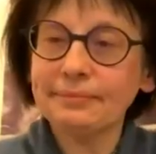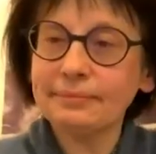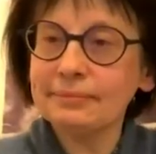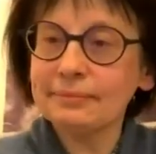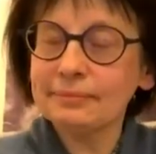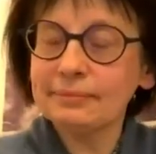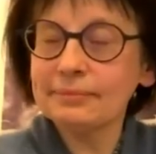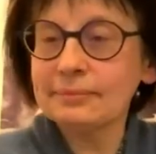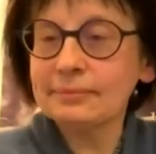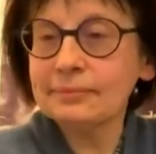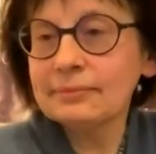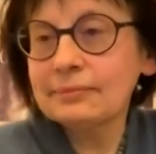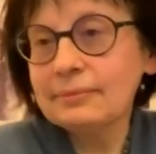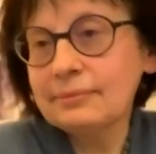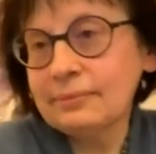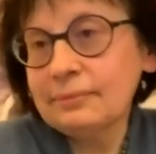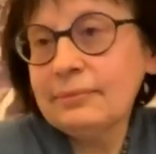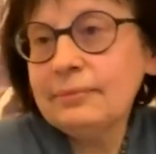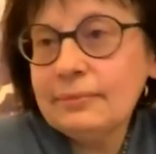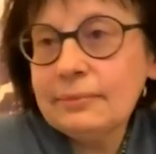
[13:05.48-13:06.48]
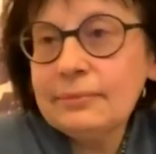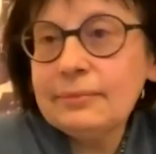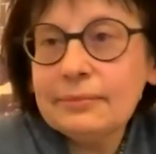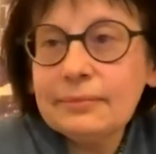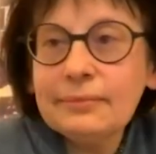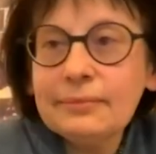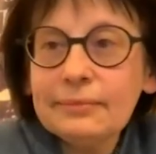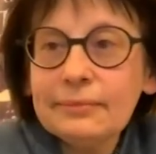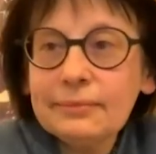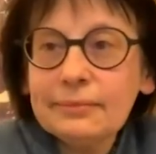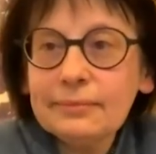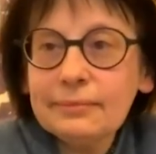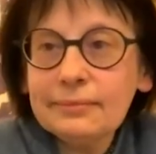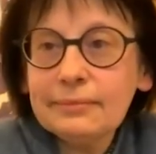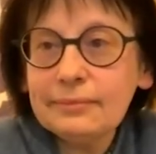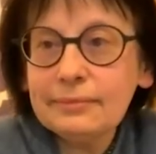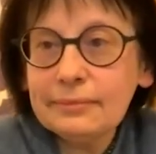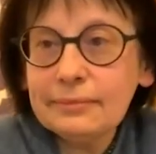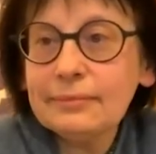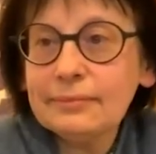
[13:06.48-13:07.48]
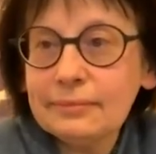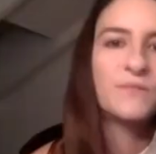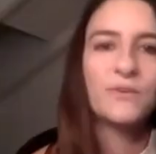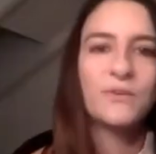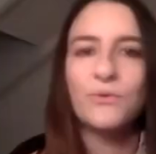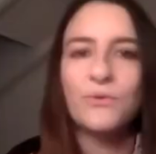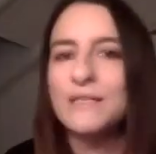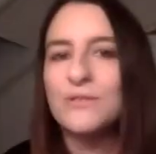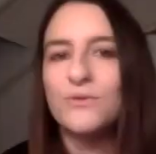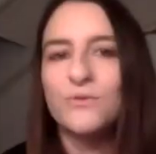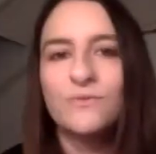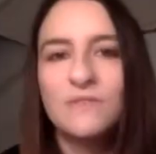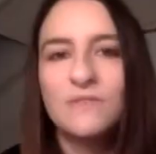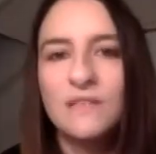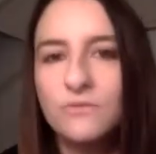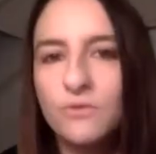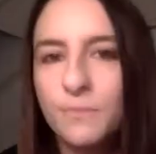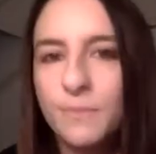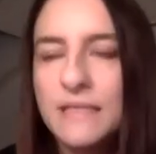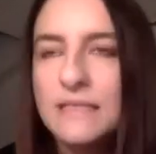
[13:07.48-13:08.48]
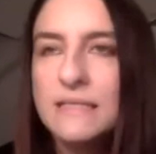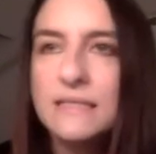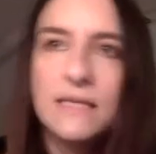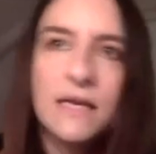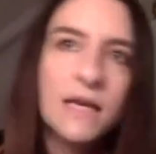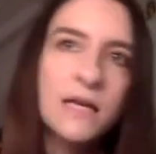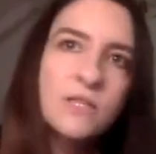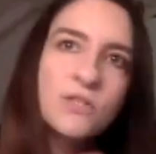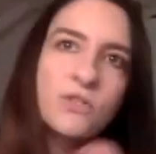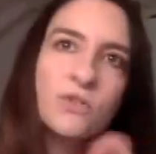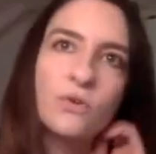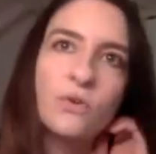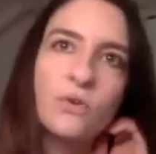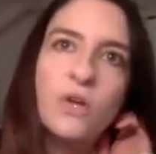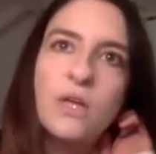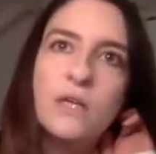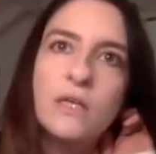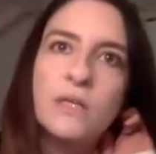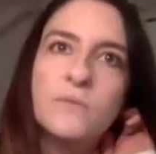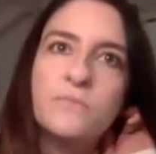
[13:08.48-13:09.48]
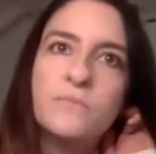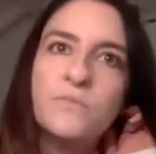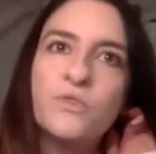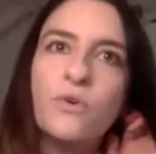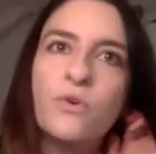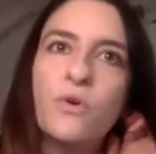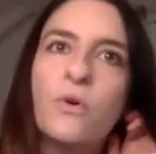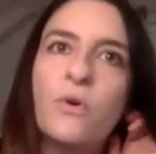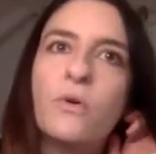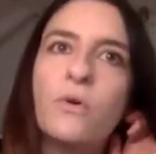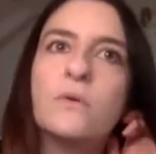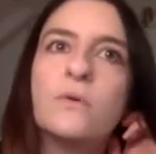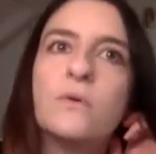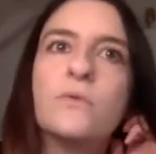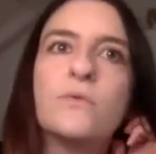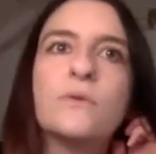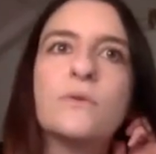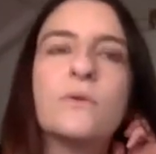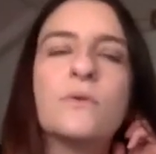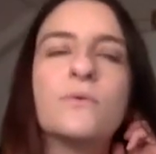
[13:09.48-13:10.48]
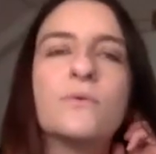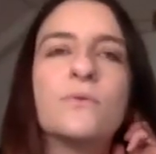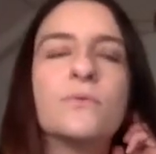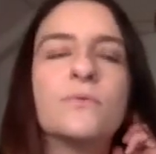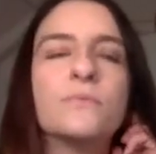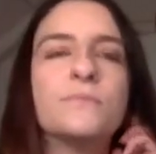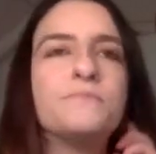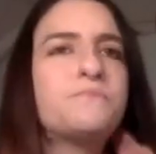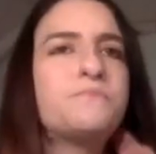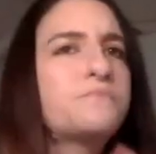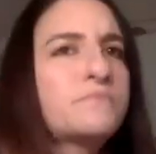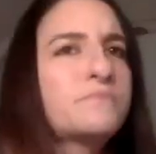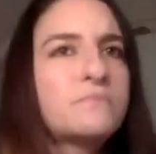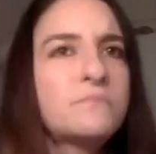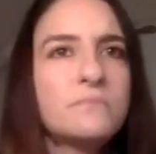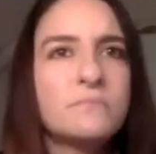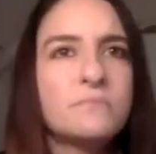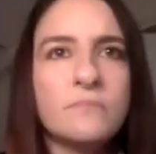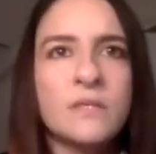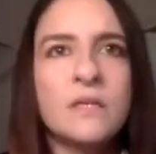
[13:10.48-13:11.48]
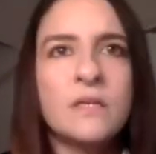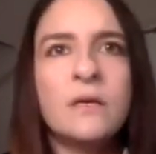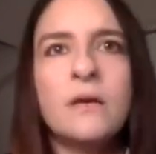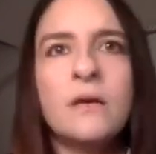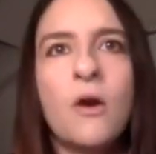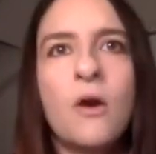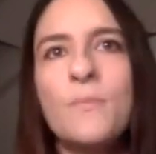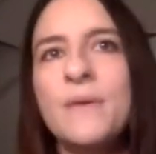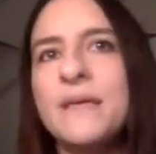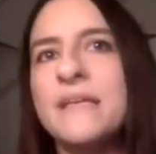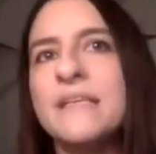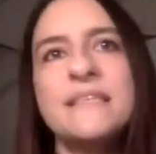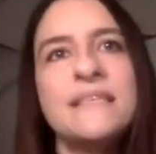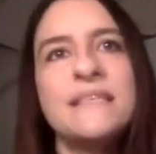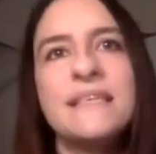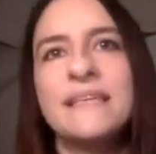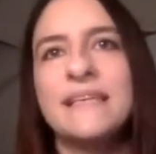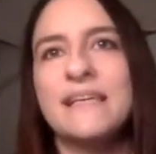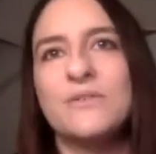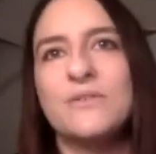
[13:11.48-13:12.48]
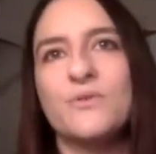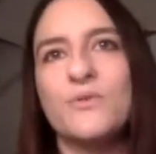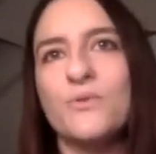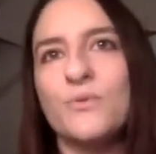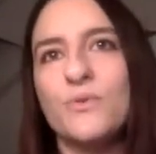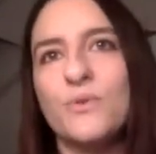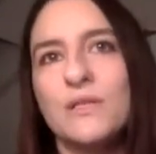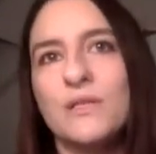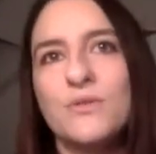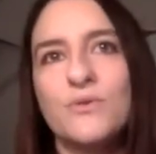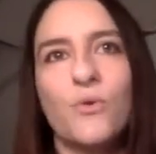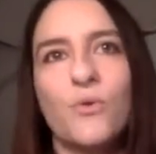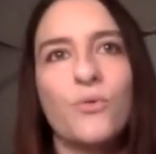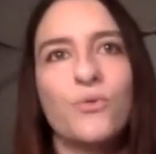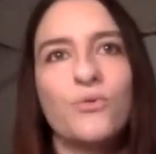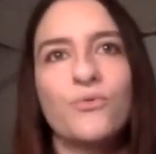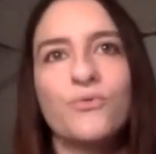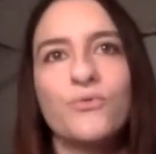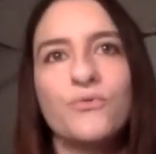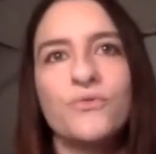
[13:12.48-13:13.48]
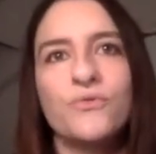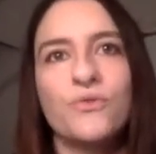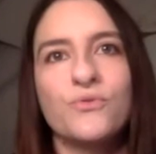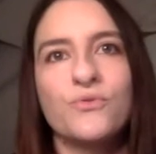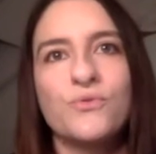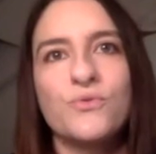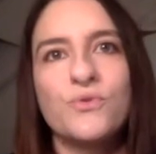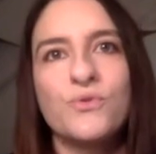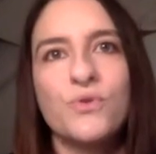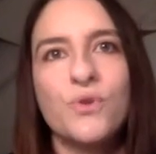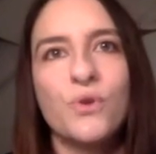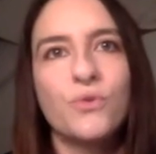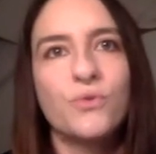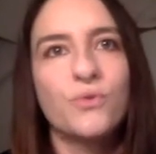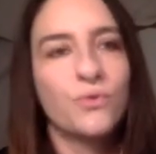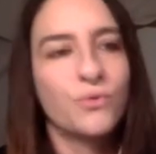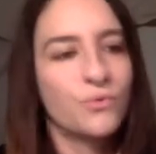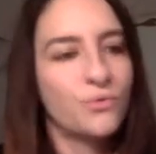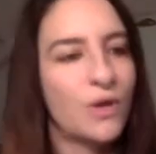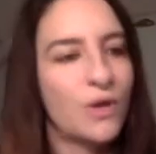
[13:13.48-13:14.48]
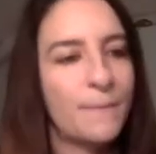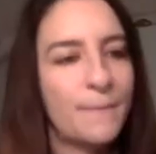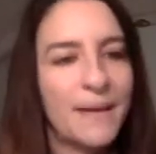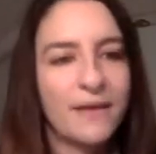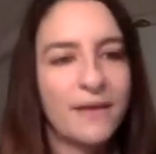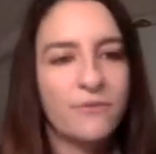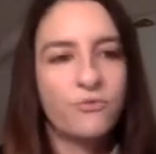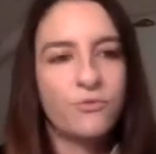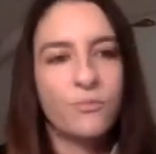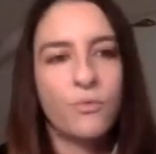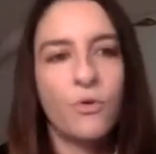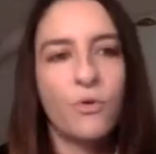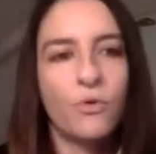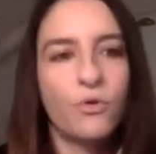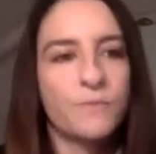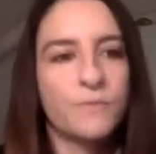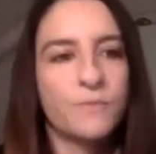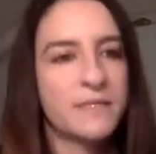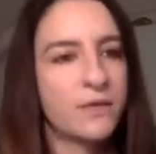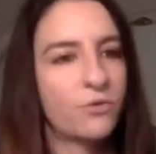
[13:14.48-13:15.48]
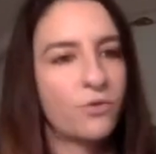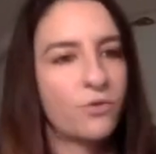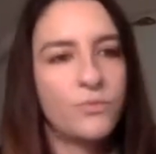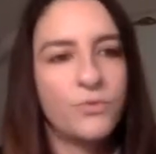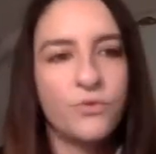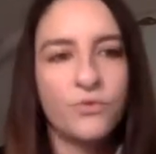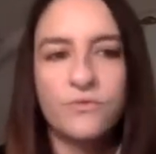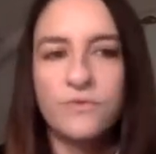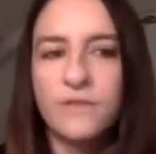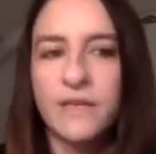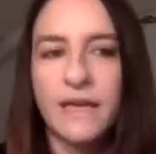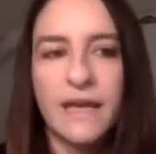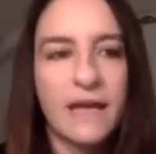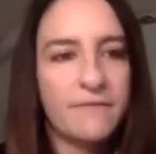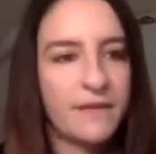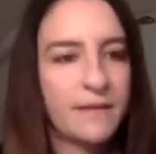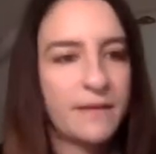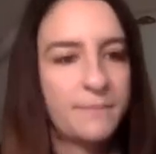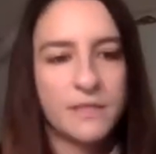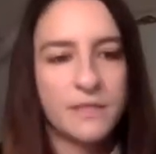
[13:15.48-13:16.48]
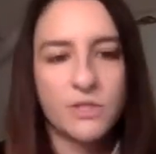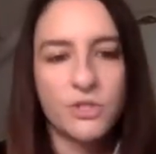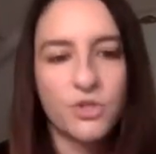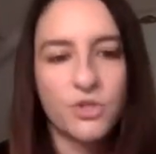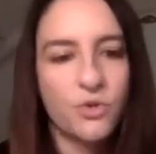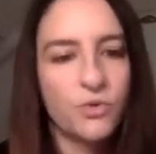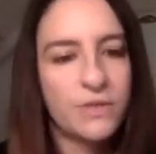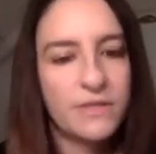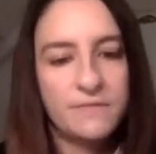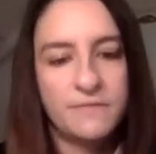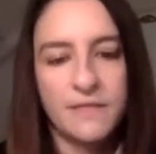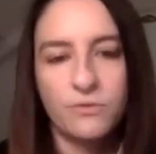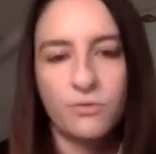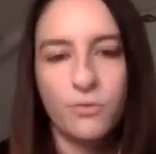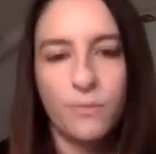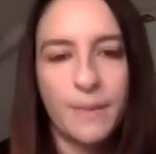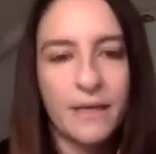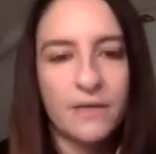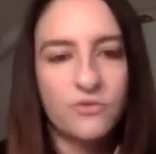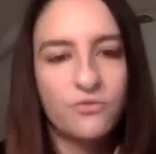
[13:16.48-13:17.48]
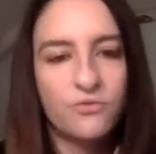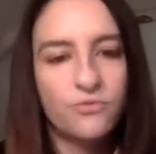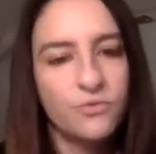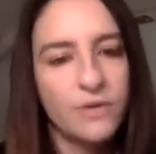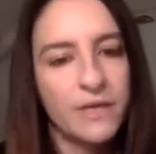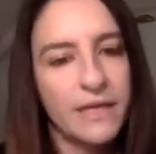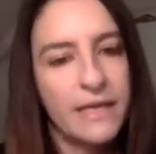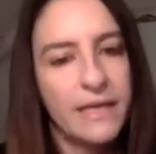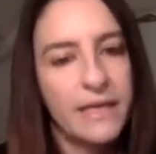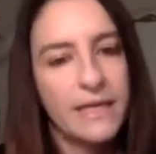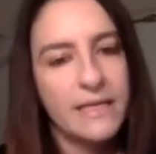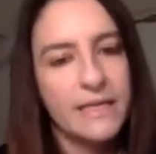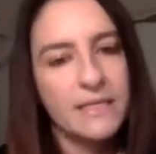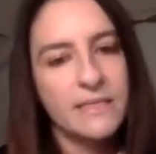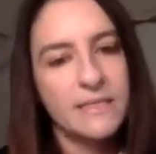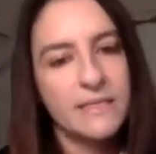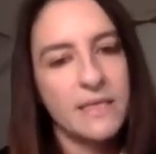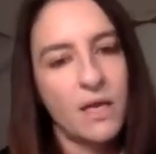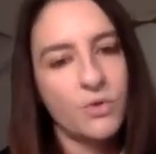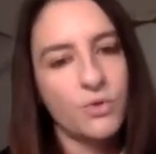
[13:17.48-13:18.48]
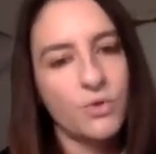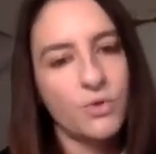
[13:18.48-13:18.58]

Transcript: quotidienne, dans les avions, dans les, dans les mm. hôtels de passage, dans, dans, au, euh, Mexique, elle se, retrouve dans une sorte d'appartement comme ça communautaire avec plein de gens qui viennent de partout. Et c'est